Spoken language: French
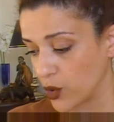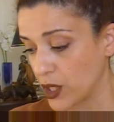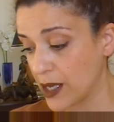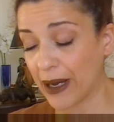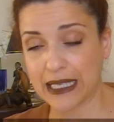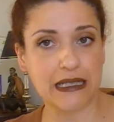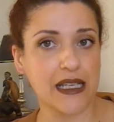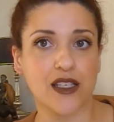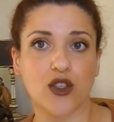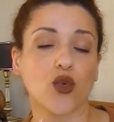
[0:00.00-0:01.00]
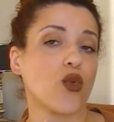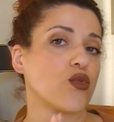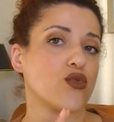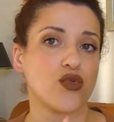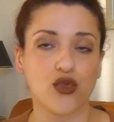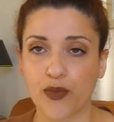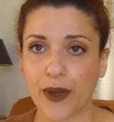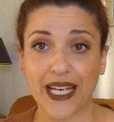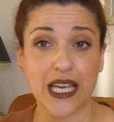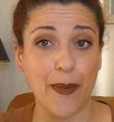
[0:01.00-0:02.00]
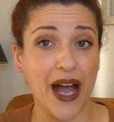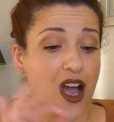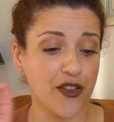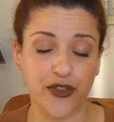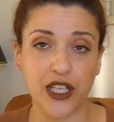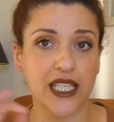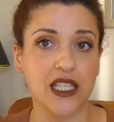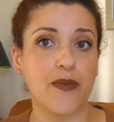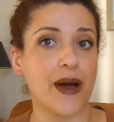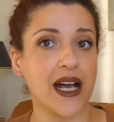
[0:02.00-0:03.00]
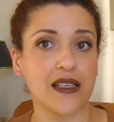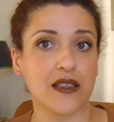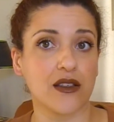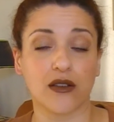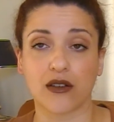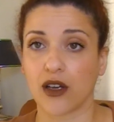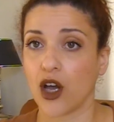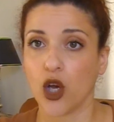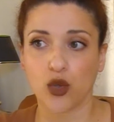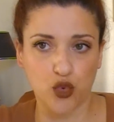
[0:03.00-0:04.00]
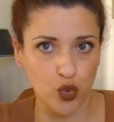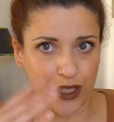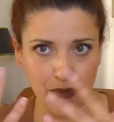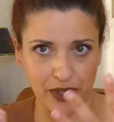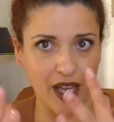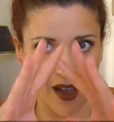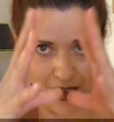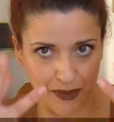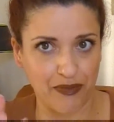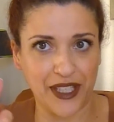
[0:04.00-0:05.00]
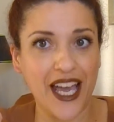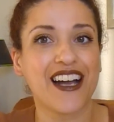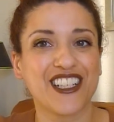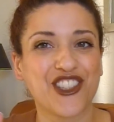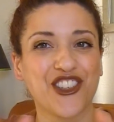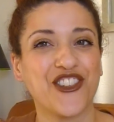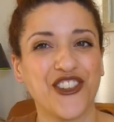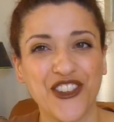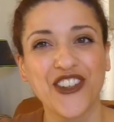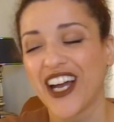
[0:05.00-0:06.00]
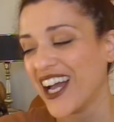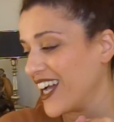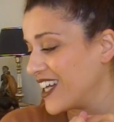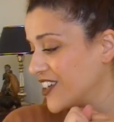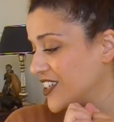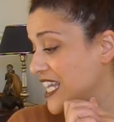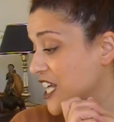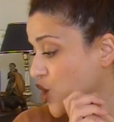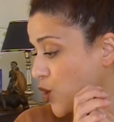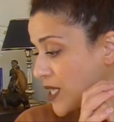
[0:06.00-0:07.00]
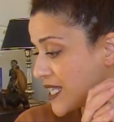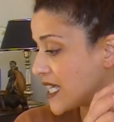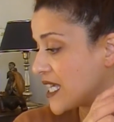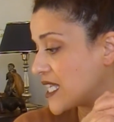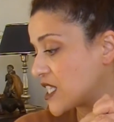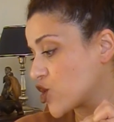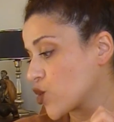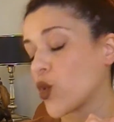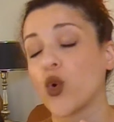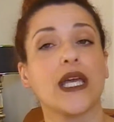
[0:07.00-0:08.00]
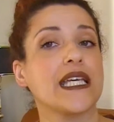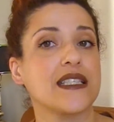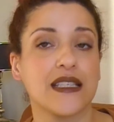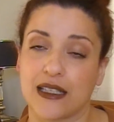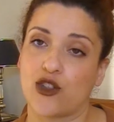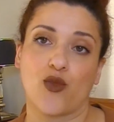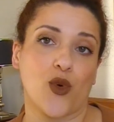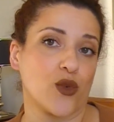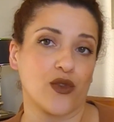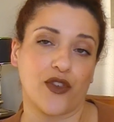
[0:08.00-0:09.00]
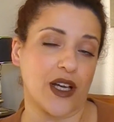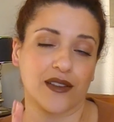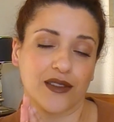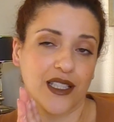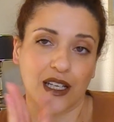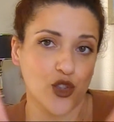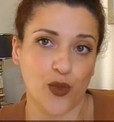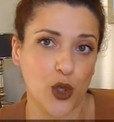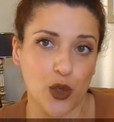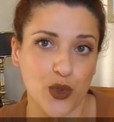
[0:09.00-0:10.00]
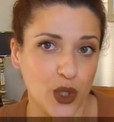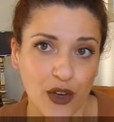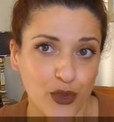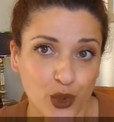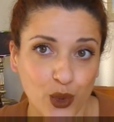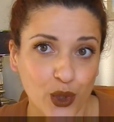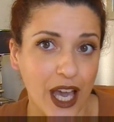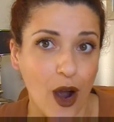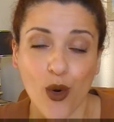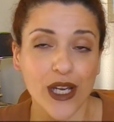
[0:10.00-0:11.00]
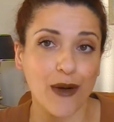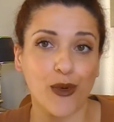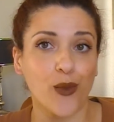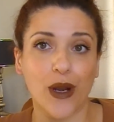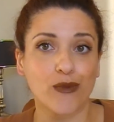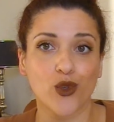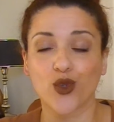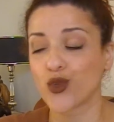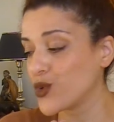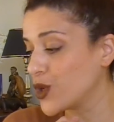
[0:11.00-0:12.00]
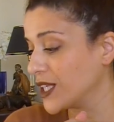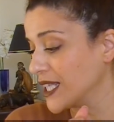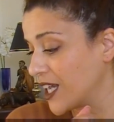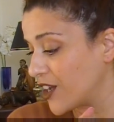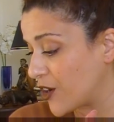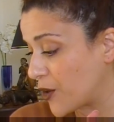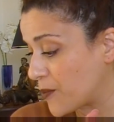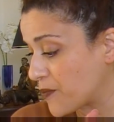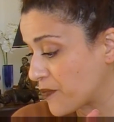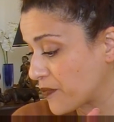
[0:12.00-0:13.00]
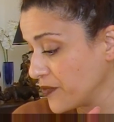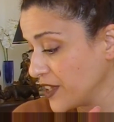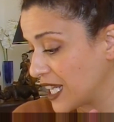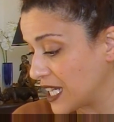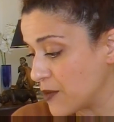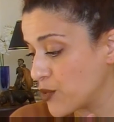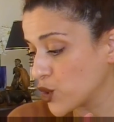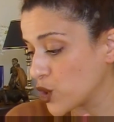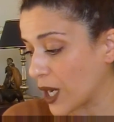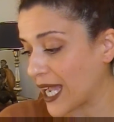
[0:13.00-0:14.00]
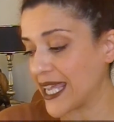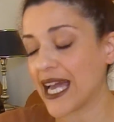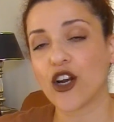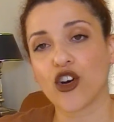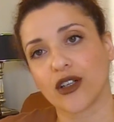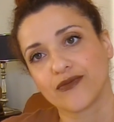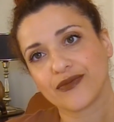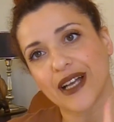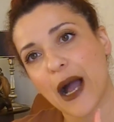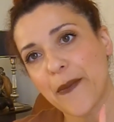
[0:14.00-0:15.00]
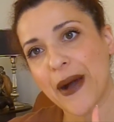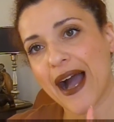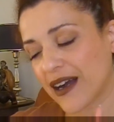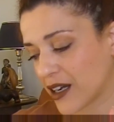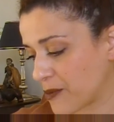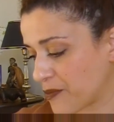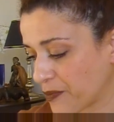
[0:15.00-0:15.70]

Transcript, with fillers: les bracelets sont super, il n'y a pas un fil qui dépasse tout est bien et bien tenu. Euh, les colliers sont exactement, enfin, exactement comme sur la photo, il n'y a aucun problème dessus. Euh, les boucles d'oreilles, alors, à part